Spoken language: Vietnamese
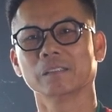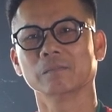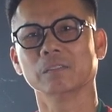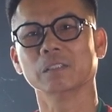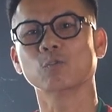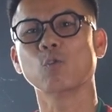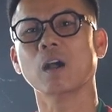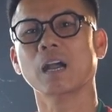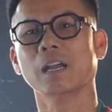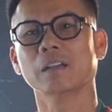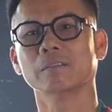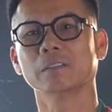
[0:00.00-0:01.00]
vượt
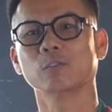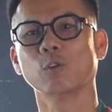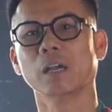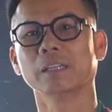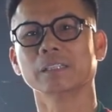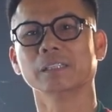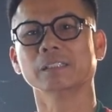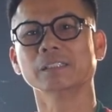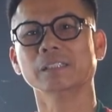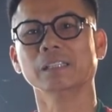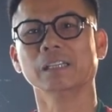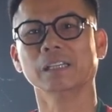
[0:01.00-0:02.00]
qua vượt qua
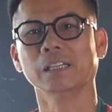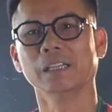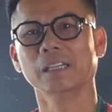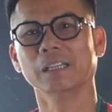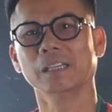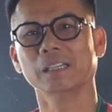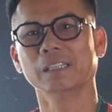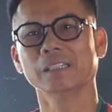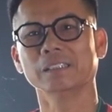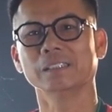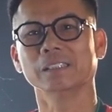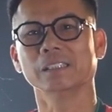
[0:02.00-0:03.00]
những uh,
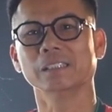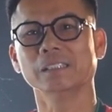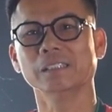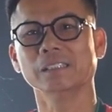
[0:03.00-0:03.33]
những